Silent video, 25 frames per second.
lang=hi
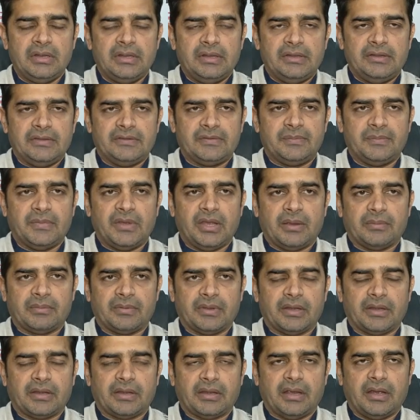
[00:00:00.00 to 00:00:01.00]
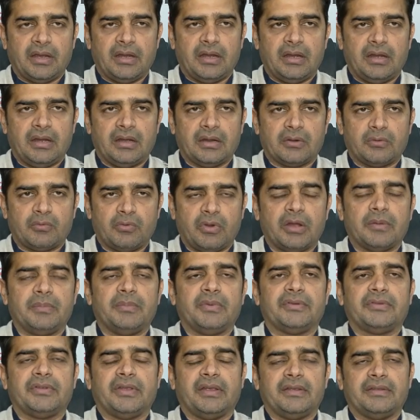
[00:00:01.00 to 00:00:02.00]
इसमें आपके क्या
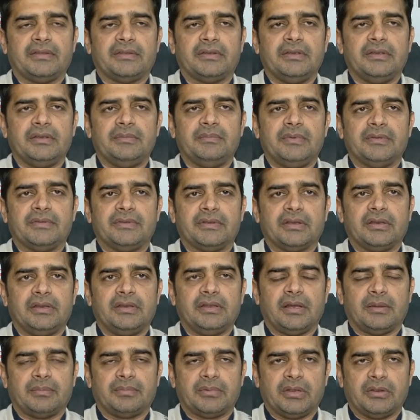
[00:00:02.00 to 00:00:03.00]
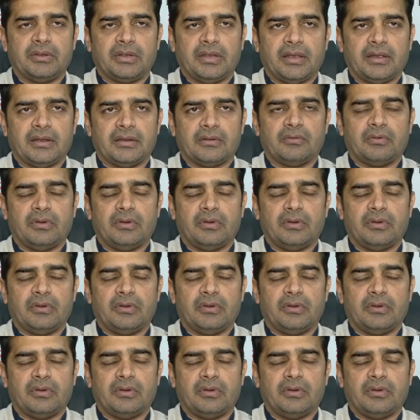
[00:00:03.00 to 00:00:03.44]
रिक्वायरमेंट्स हैं इसकी बेसिकली आपकी क्या